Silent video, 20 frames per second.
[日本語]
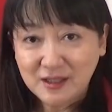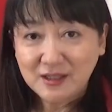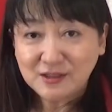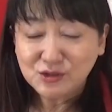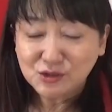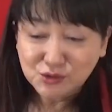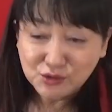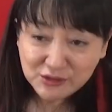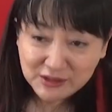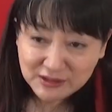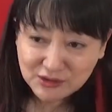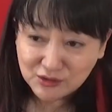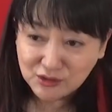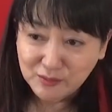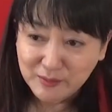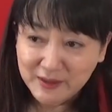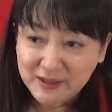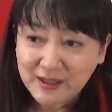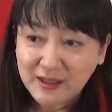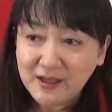すぐにそ
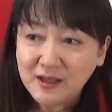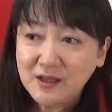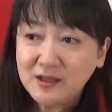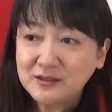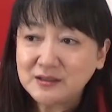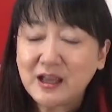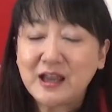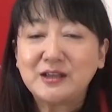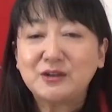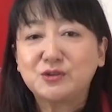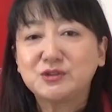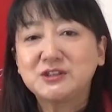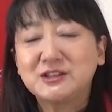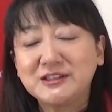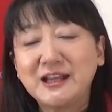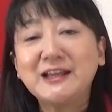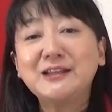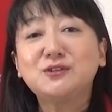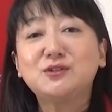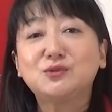の場で対応し
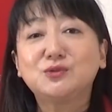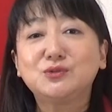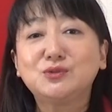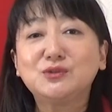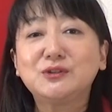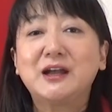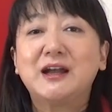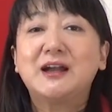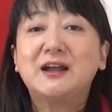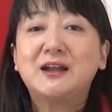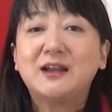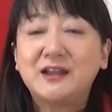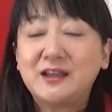ないということが、